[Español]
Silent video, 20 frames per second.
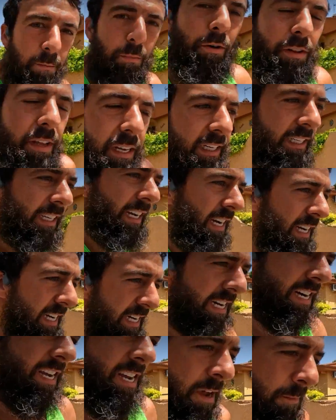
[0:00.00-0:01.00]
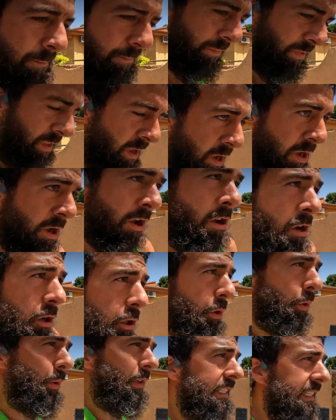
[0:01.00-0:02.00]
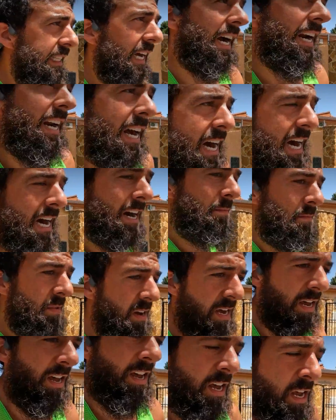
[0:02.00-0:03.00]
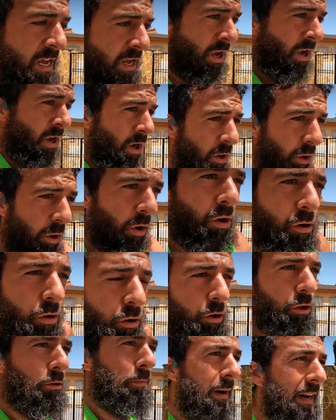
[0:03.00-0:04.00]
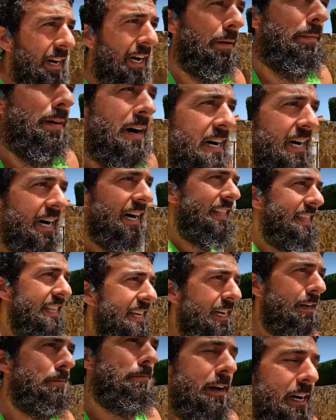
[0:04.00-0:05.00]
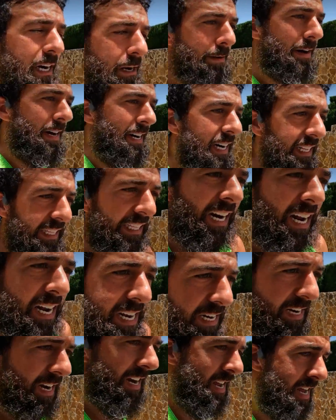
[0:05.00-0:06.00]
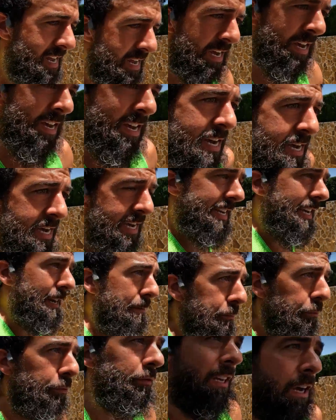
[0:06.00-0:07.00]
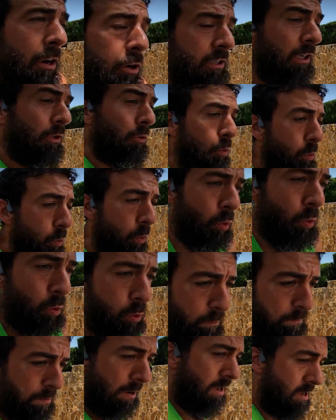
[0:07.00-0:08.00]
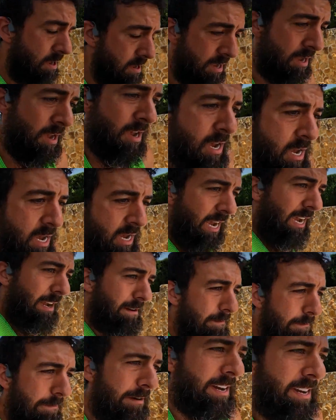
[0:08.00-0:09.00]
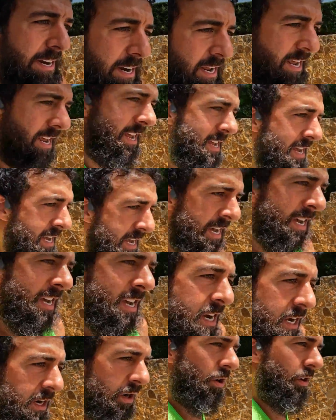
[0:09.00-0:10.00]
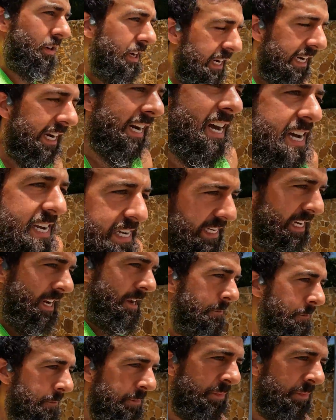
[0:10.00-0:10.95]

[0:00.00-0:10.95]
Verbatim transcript: podéis seguir su Instagram, locos barra baja del barra baja trail y apuntaros a su club, en fin, lo que queráis.